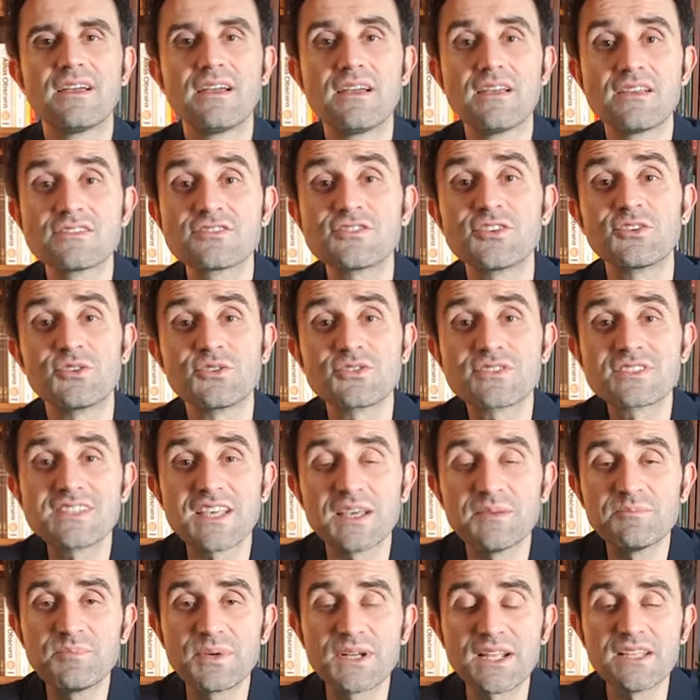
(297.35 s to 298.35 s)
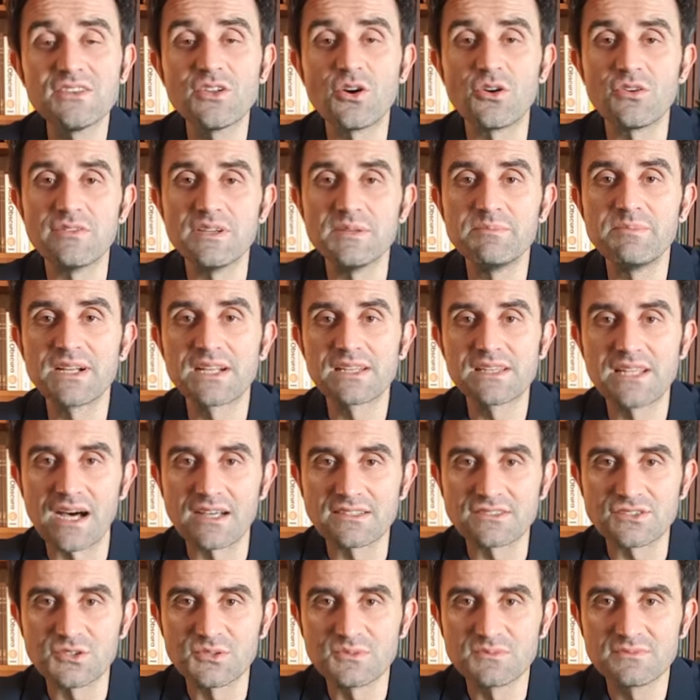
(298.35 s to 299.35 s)
Sono sempre nove per
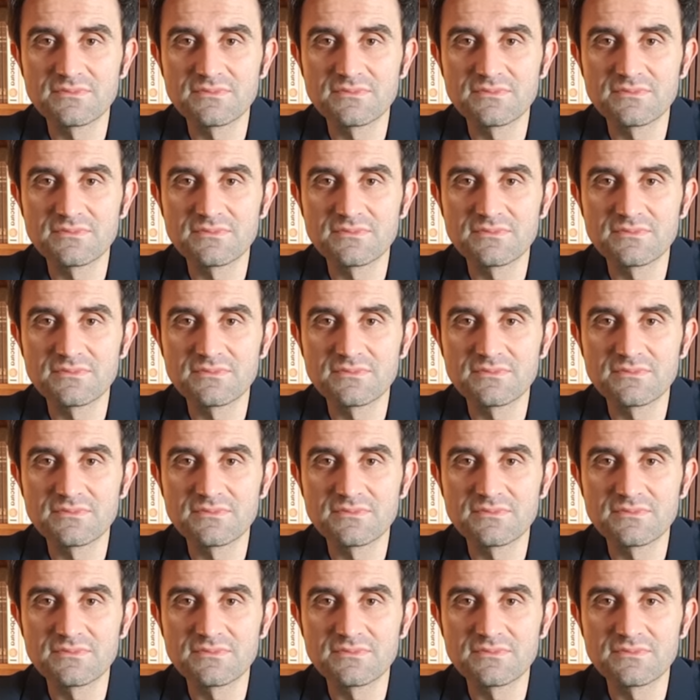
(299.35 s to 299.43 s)
lato.